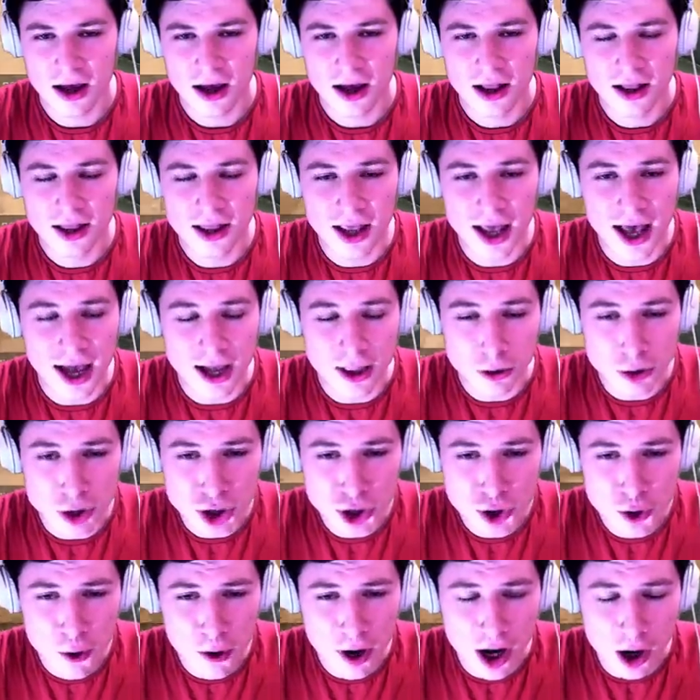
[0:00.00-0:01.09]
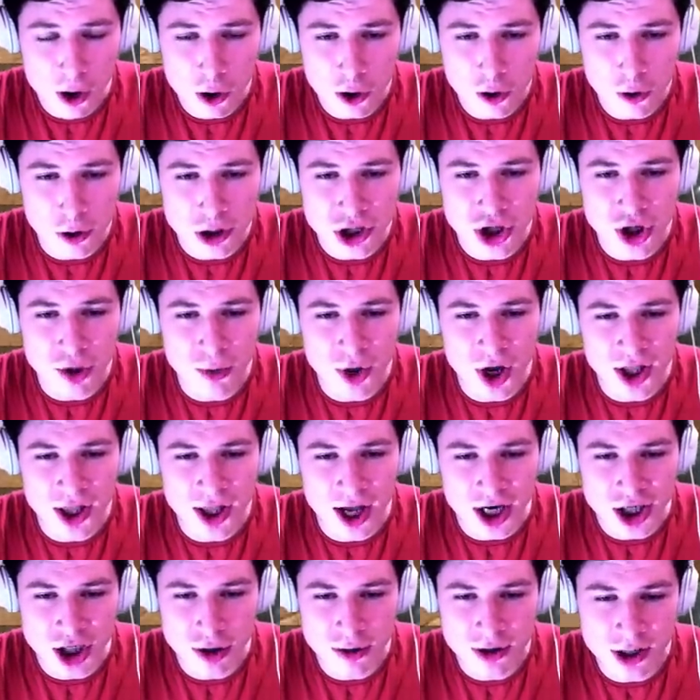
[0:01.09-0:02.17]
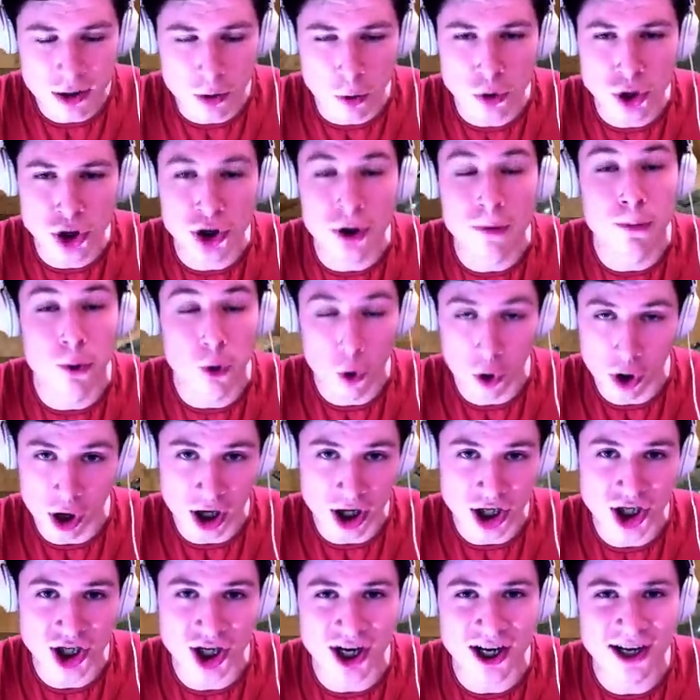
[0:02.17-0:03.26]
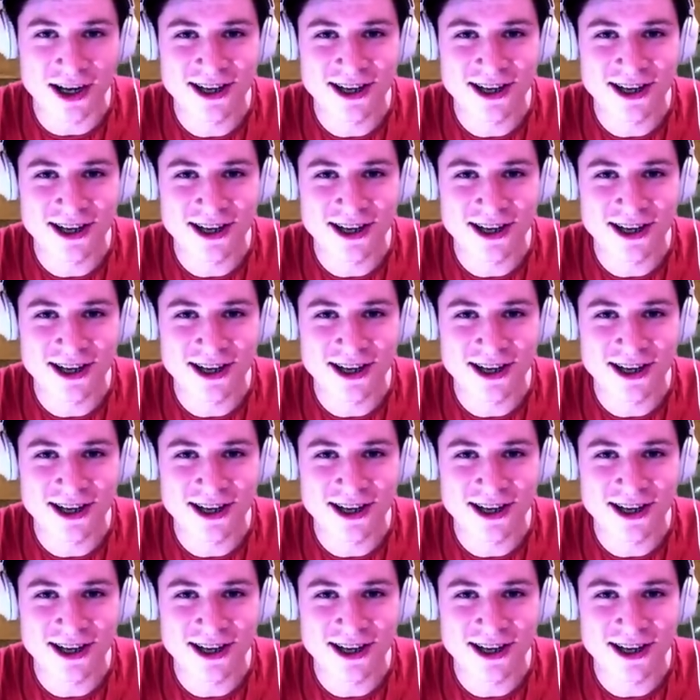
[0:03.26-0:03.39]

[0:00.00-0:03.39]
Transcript: Так, ну чё, какой нож ты мне дашь в случае проигрыша?